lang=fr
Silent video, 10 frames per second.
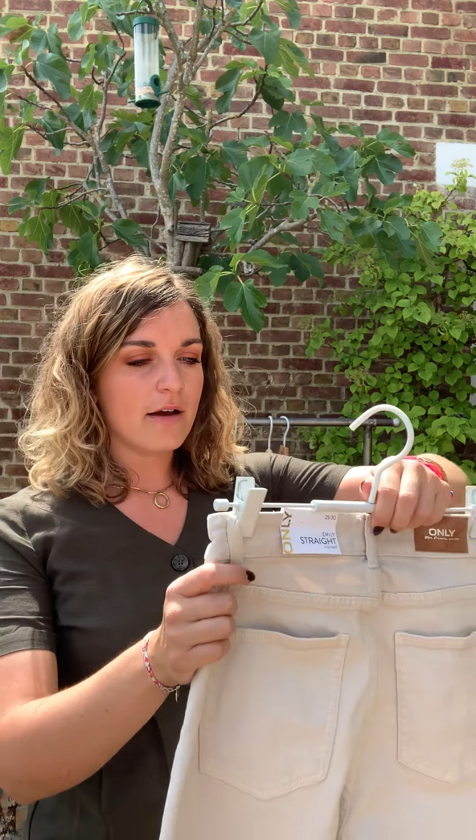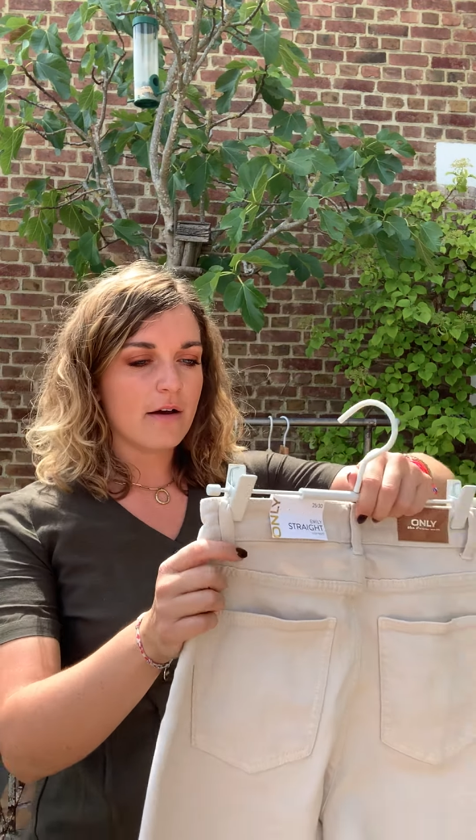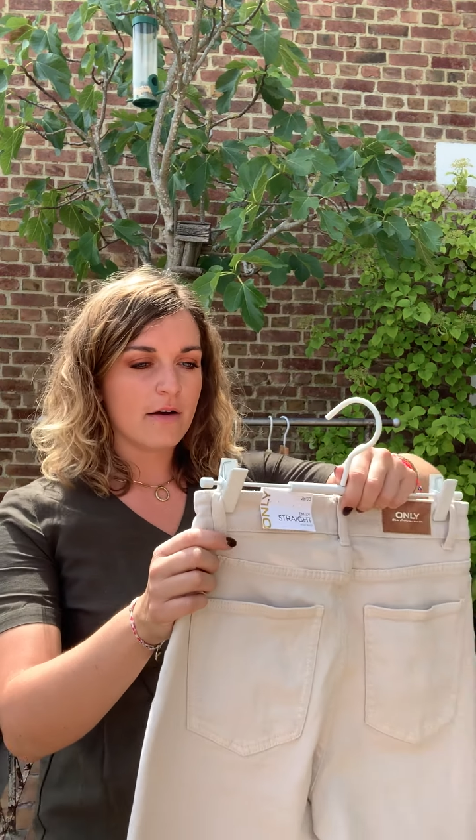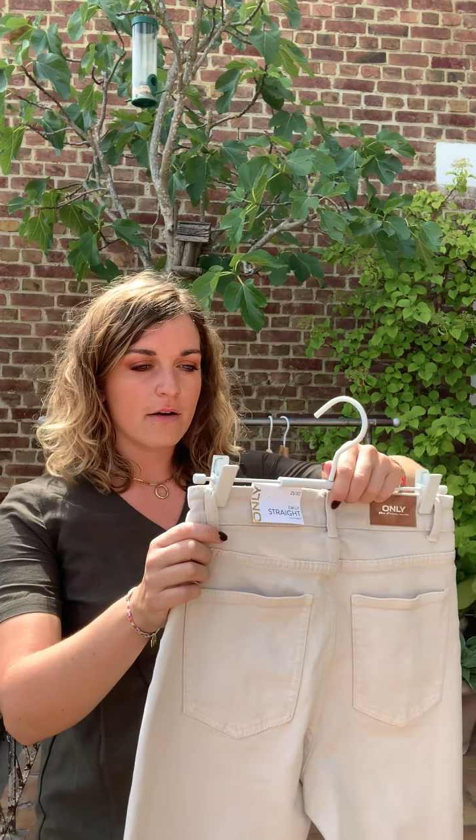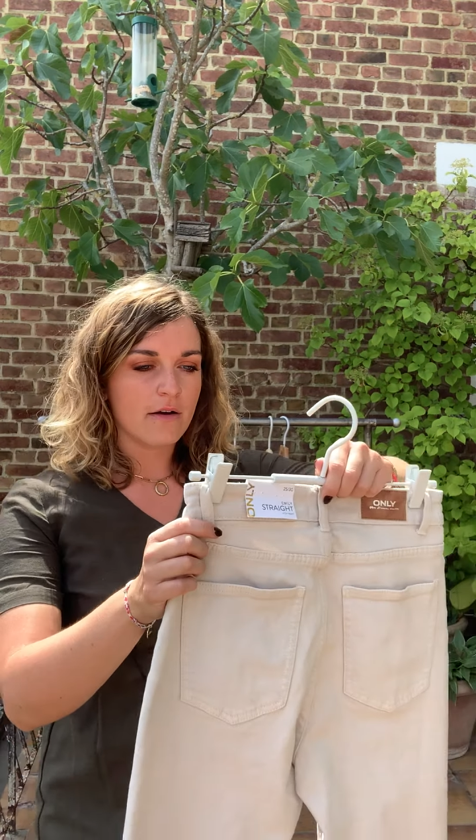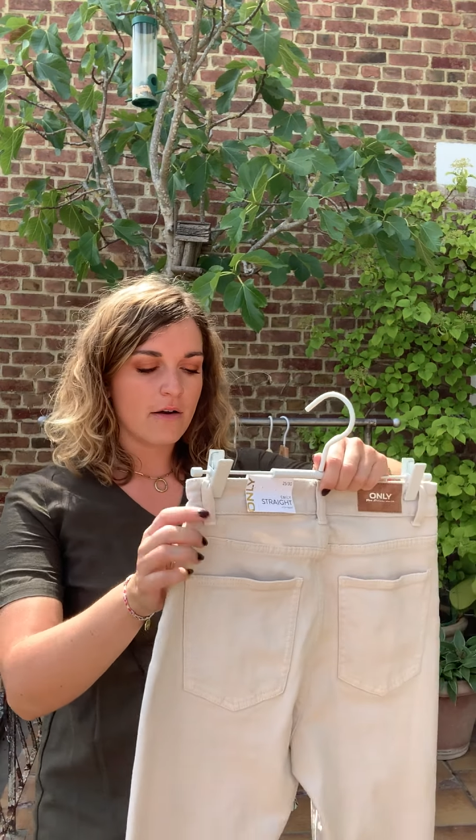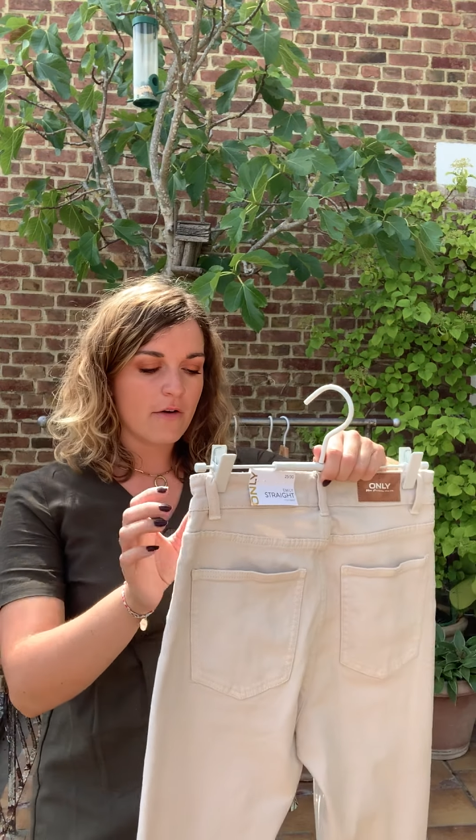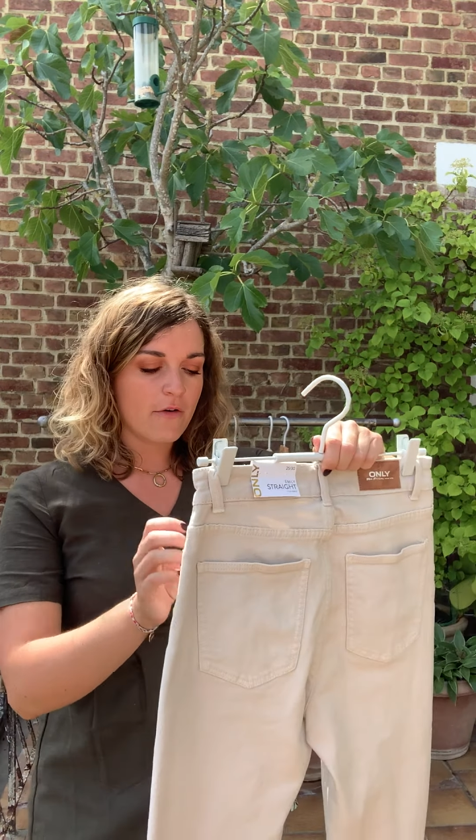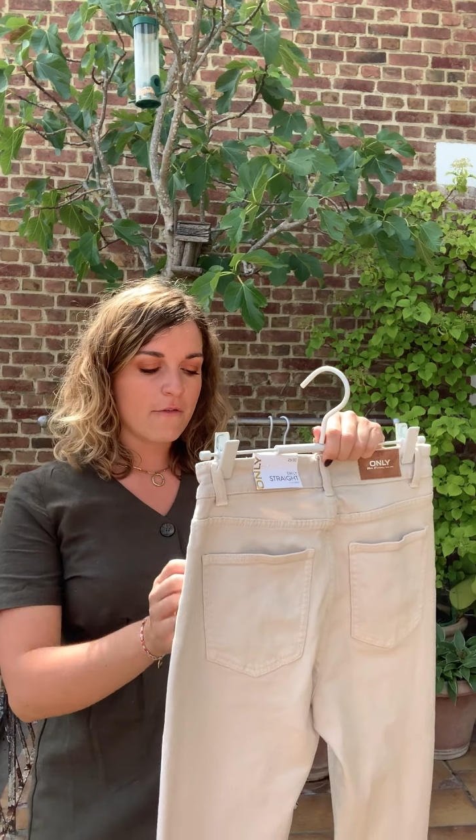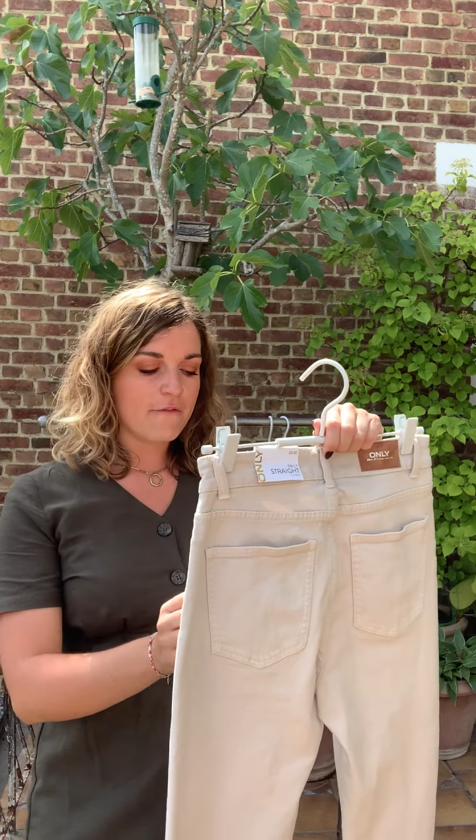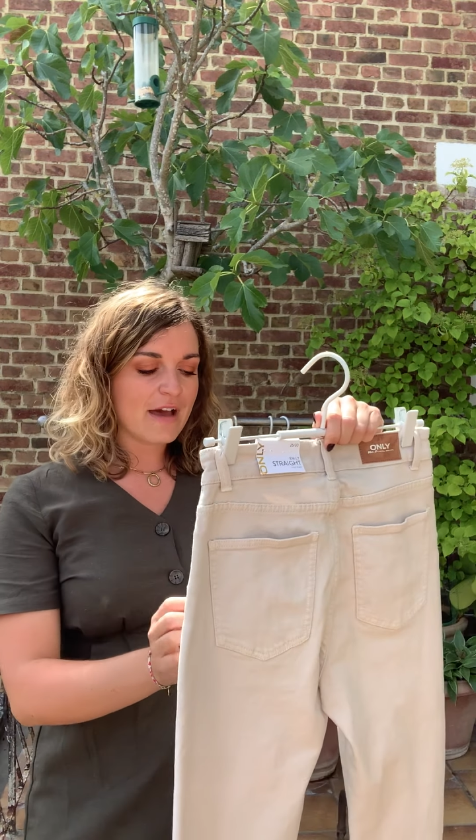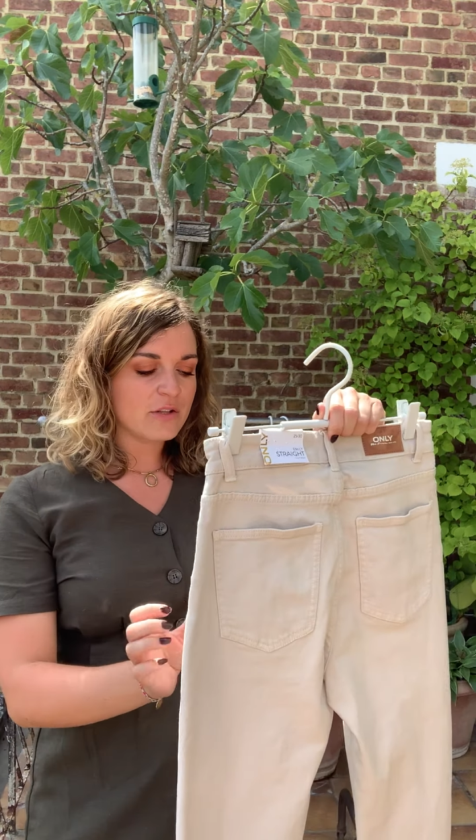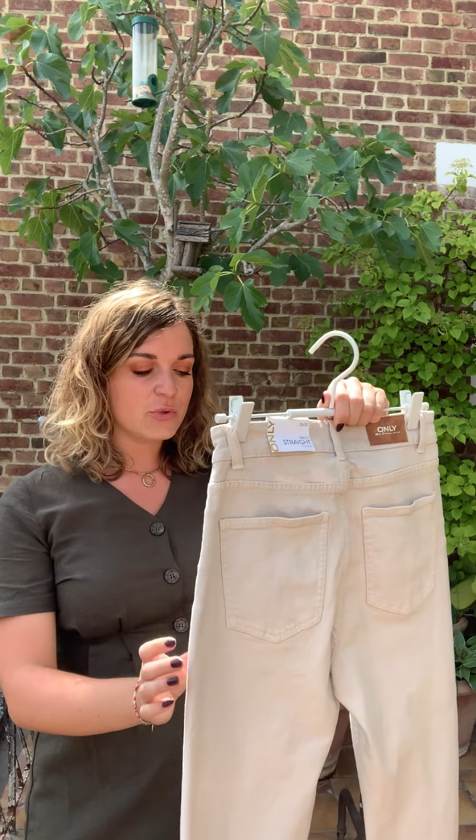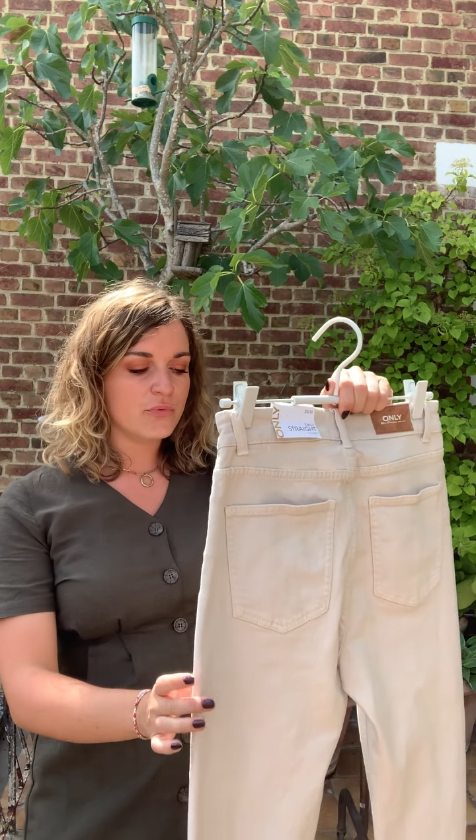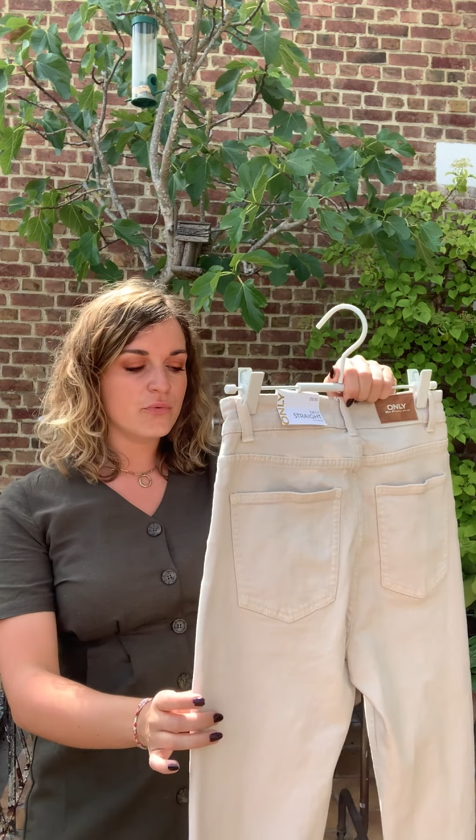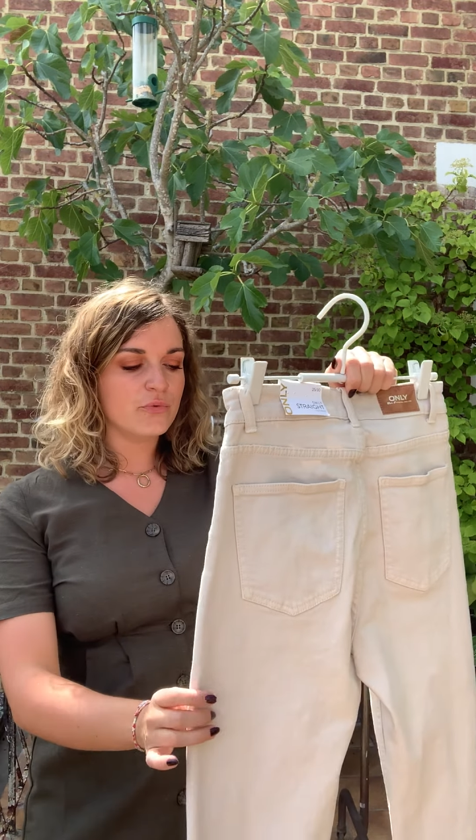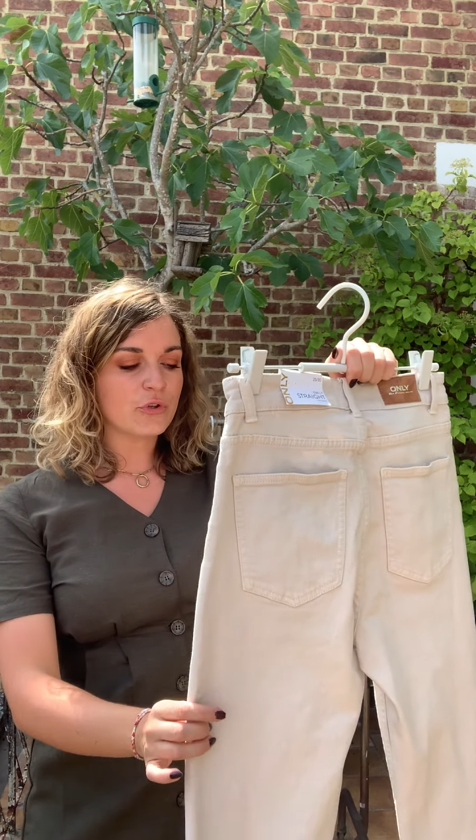euh, va du